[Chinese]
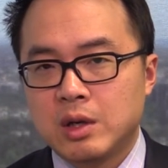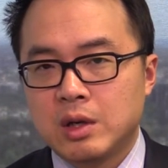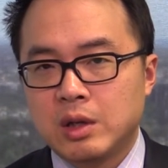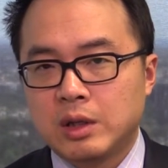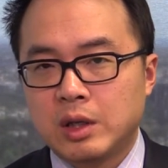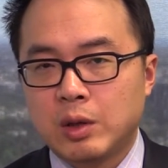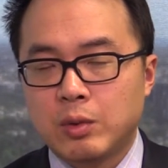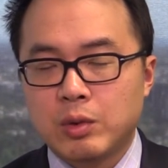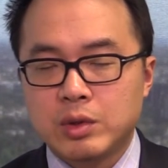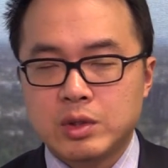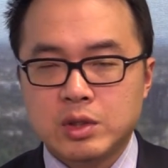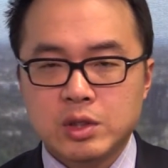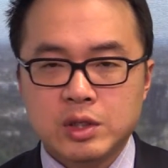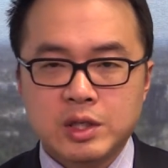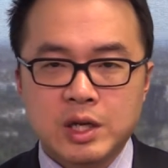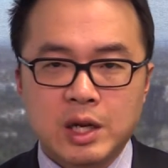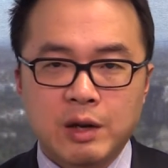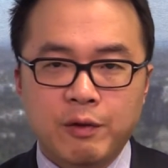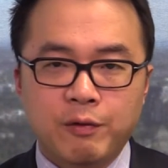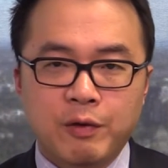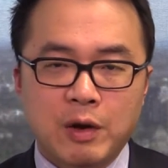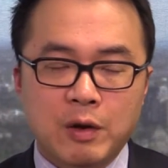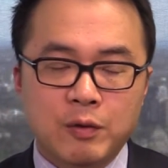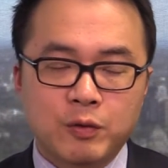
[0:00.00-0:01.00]
那我之
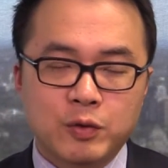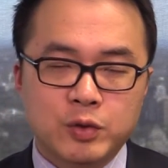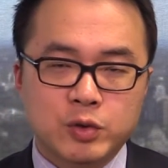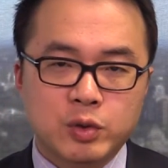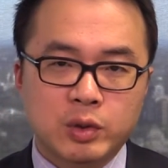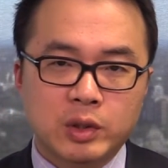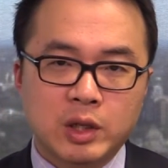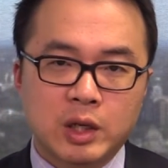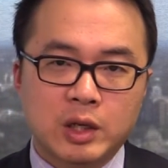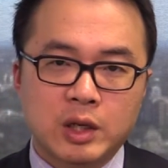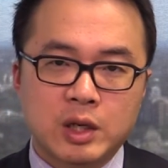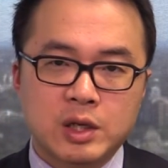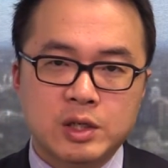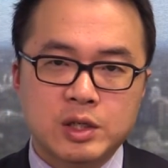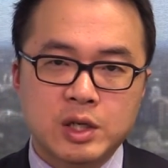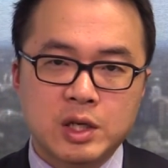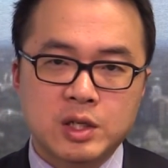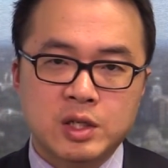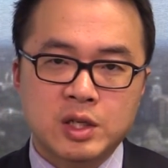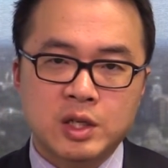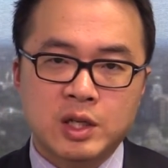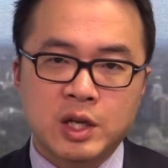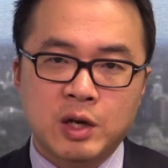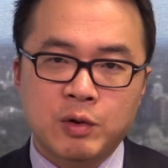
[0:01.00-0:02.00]
前反复说到呢，这
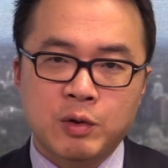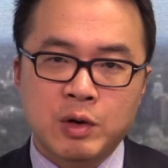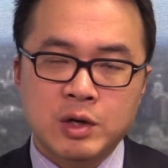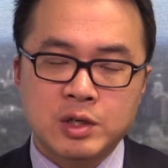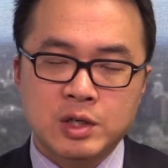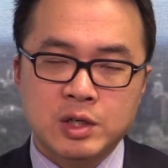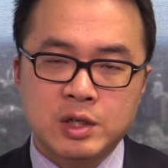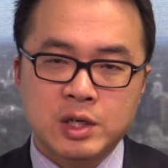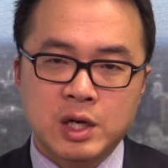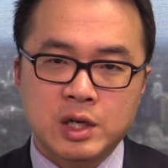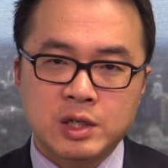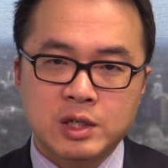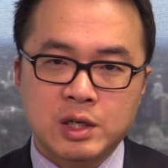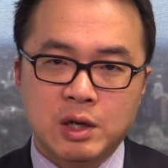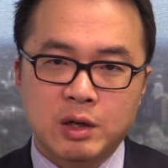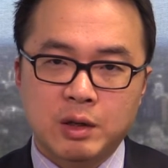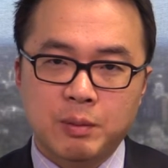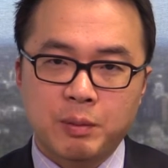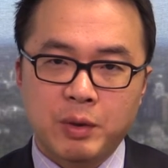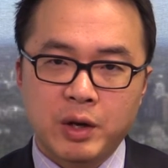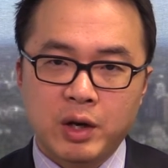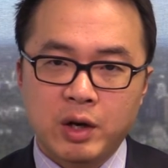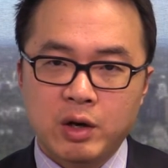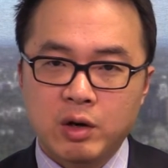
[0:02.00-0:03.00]
次铁矿石上涨的
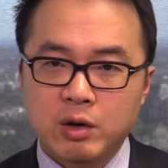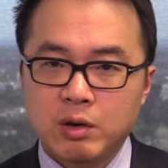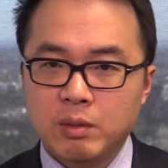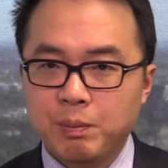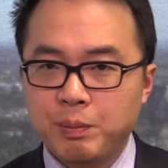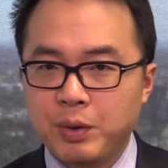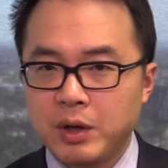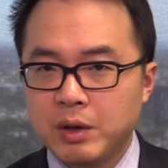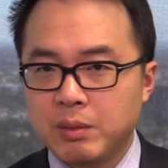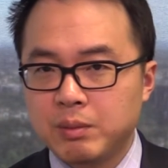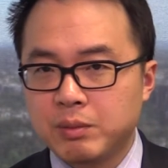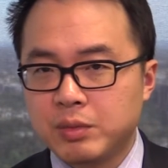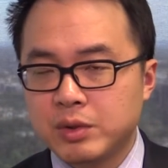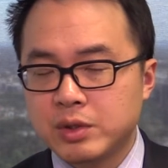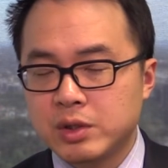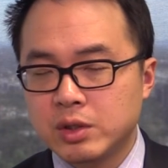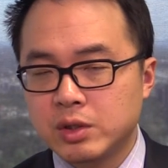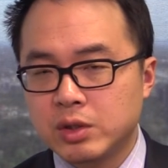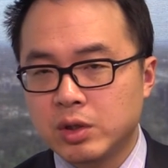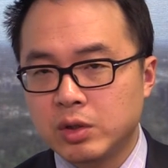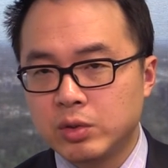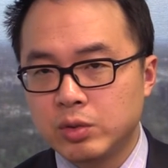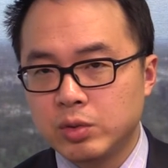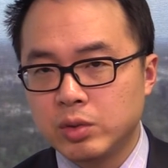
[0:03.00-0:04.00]
背后，并不是
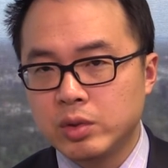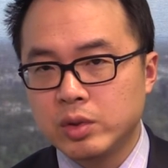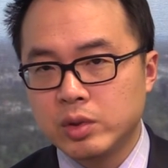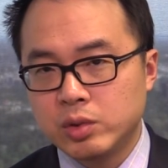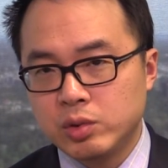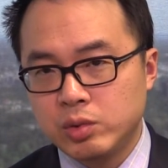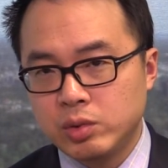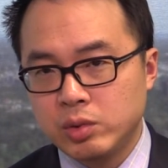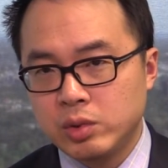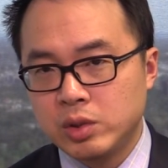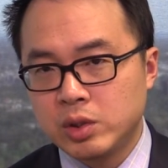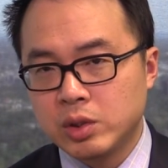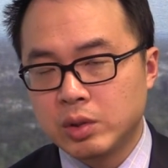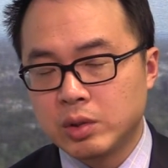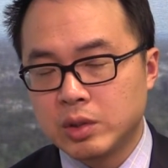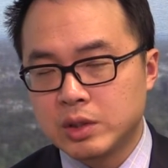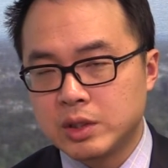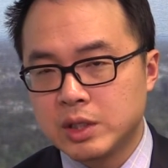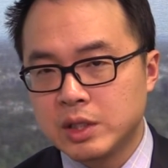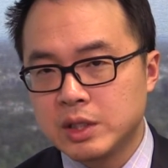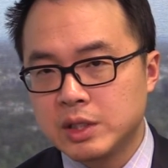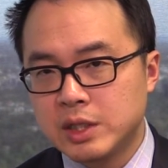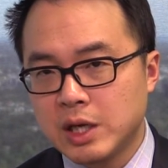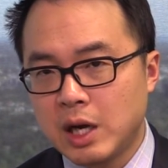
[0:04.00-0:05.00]
由于需求的
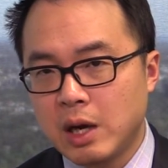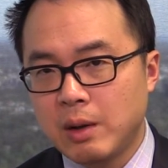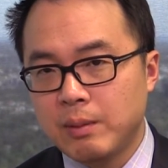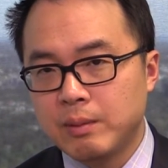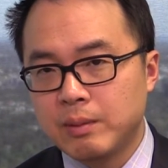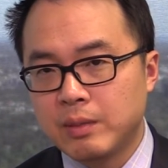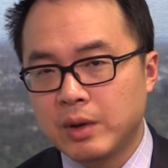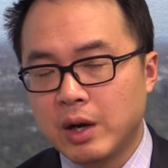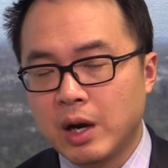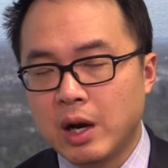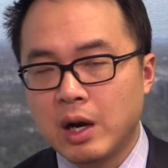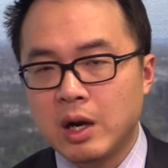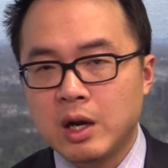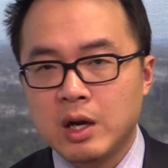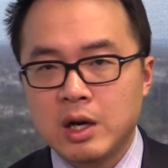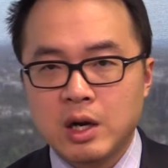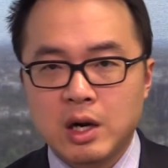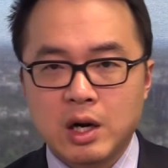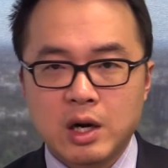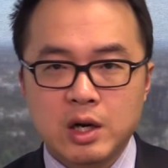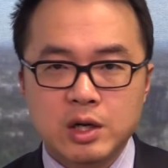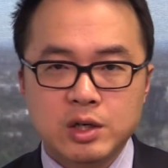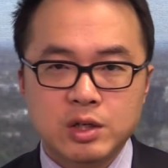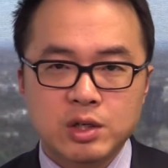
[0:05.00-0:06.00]
增加啊，
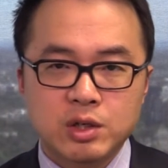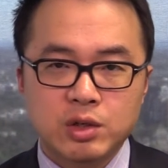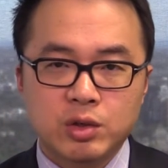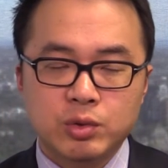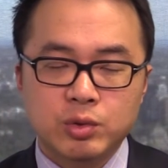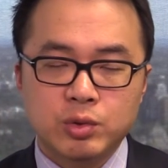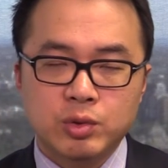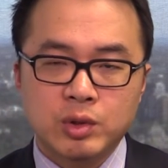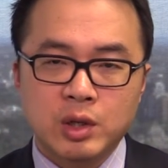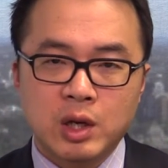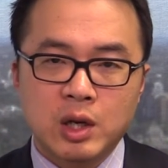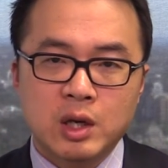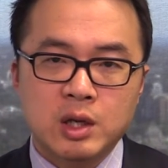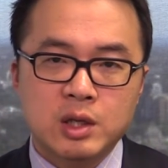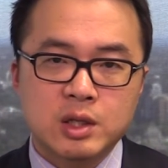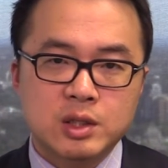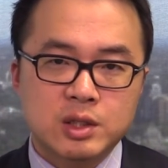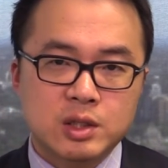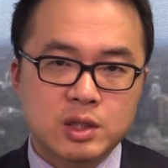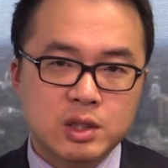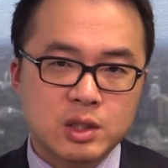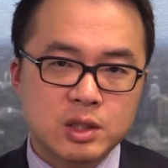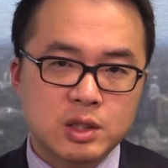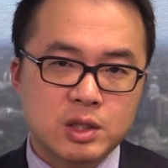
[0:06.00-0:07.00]
而是由于呢
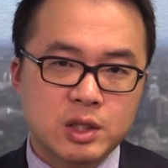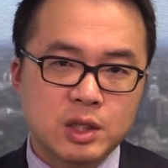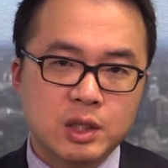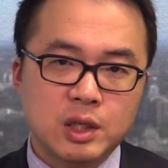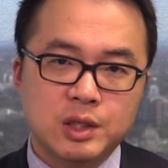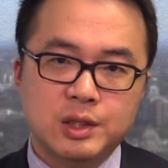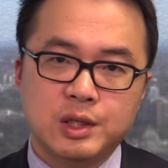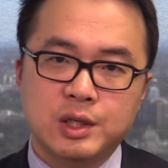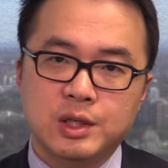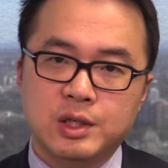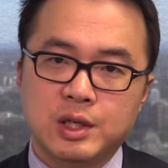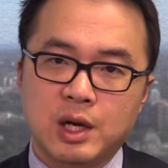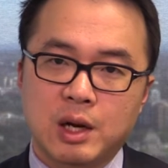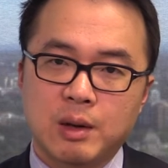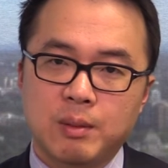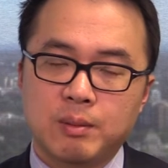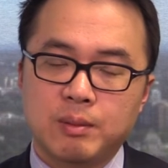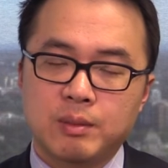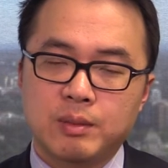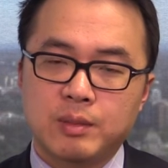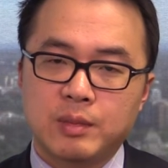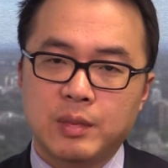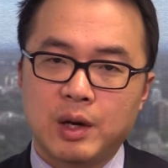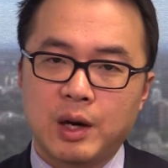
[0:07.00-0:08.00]
资金的进场。
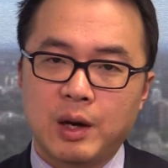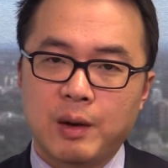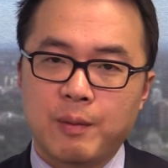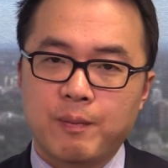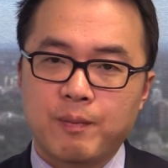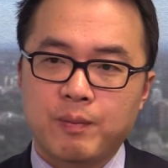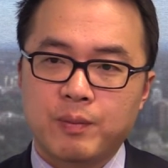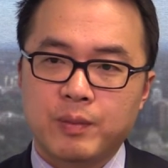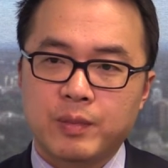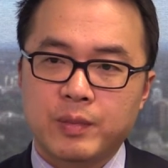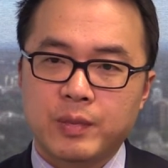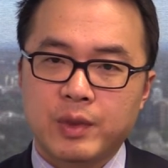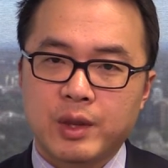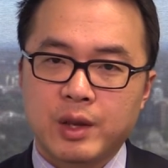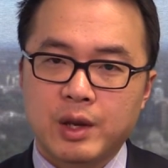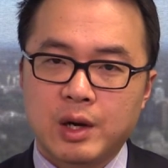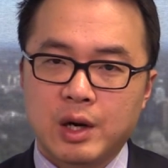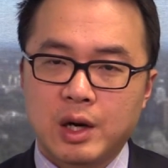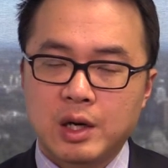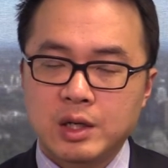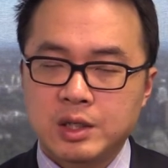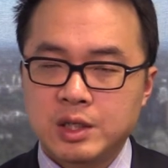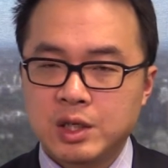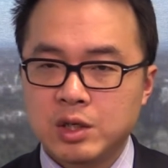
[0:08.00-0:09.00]

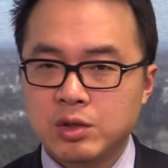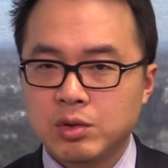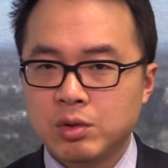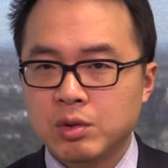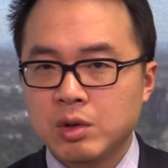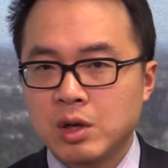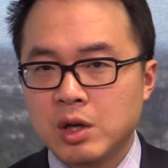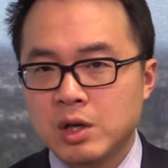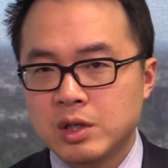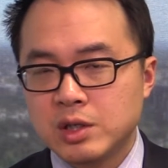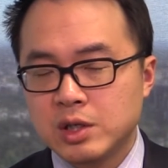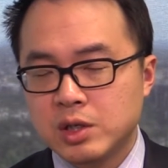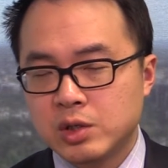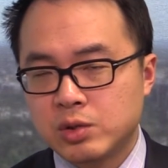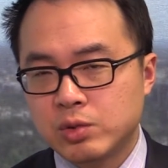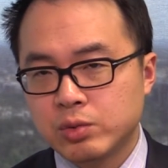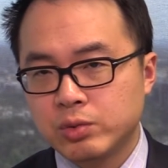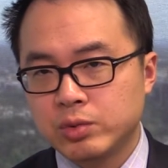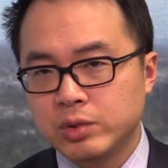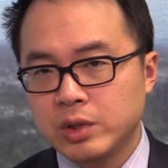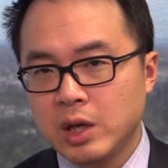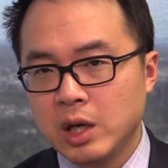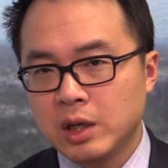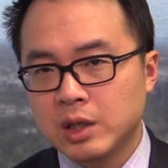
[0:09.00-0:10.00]
而其中这
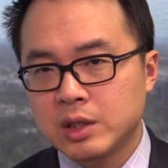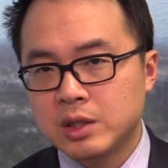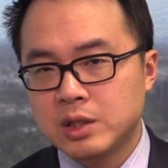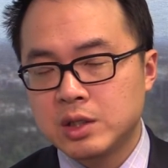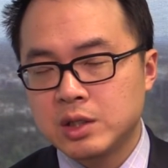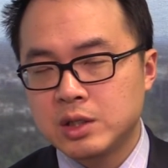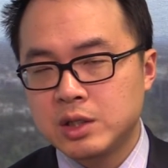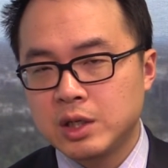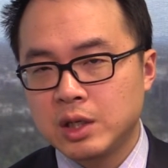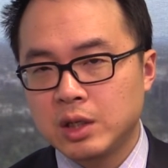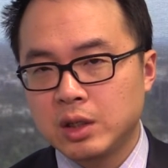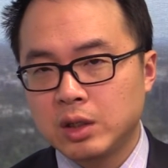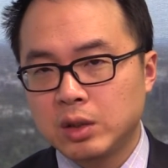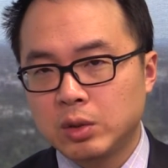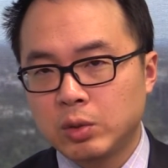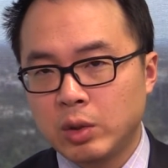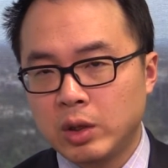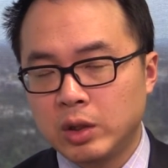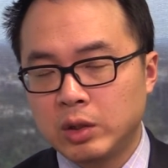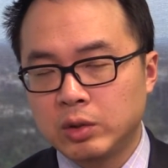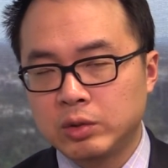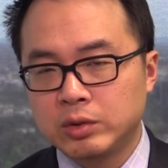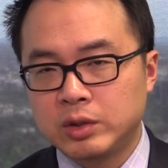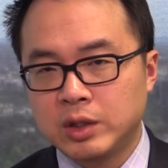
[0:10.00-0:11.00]
主要的资金
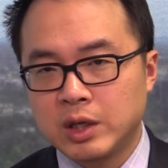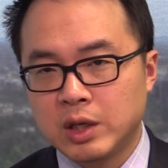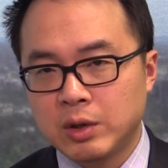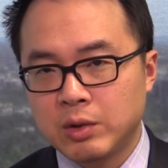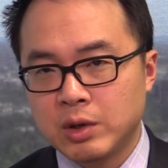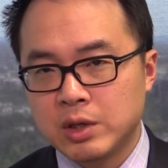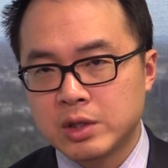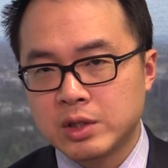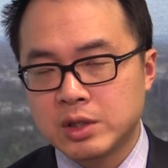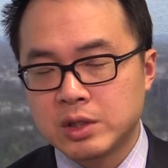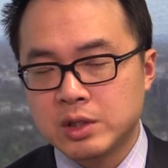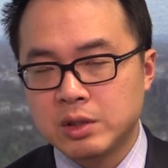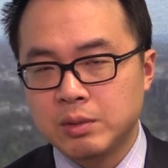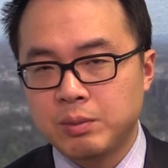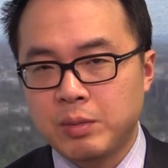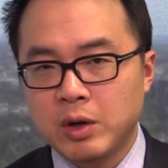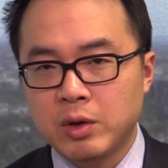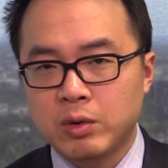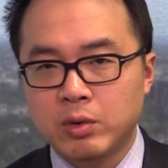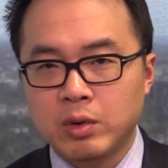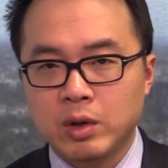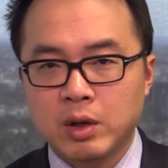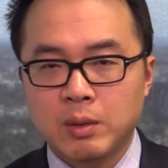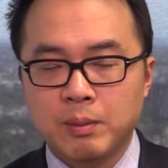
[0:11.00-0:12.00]
推动铁矿石，包
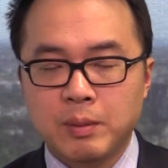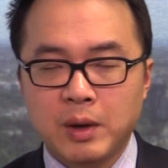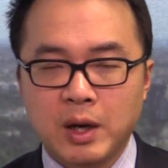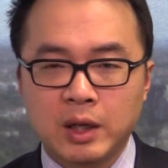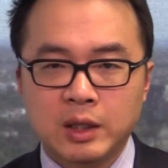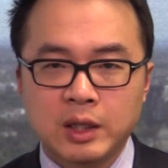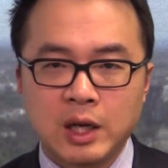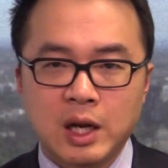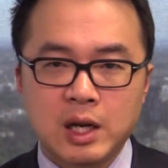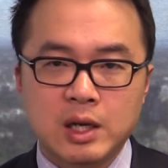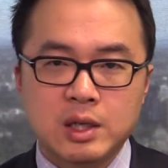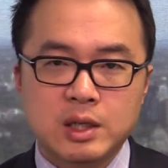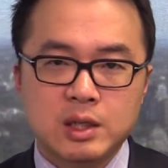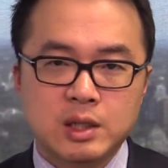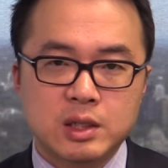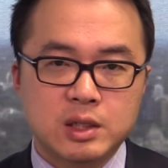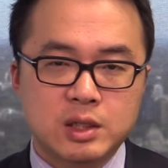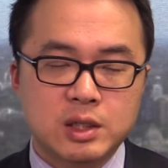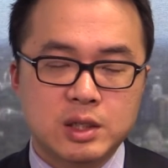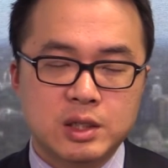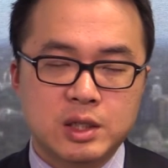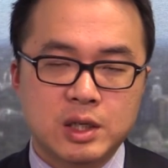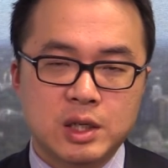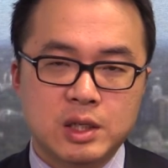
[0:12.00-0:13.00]
括了煤炭
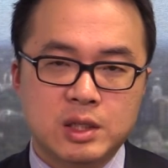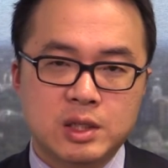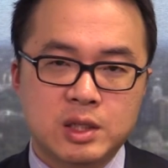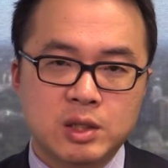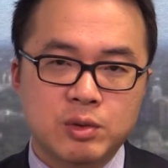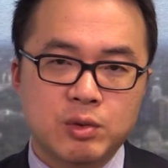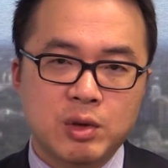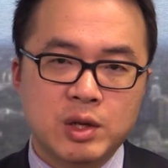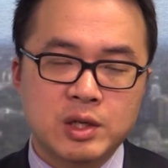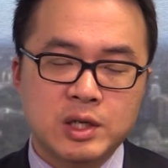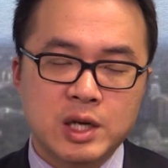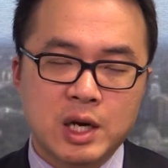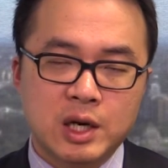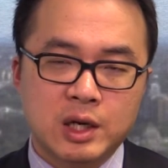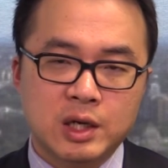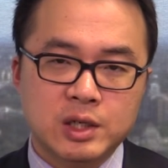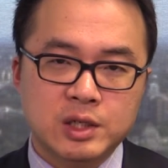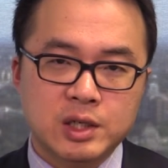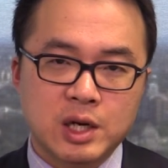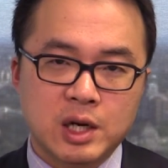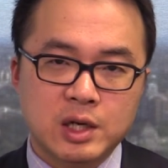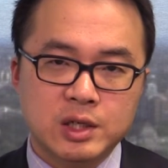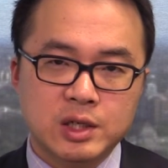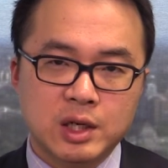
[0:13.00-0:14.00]
这些资源价格
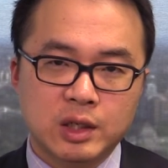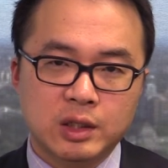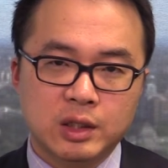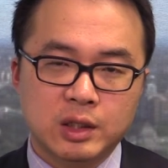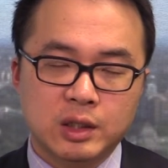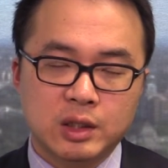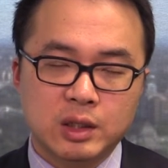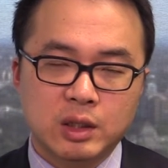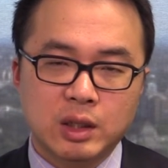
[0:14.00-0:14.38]
上涨的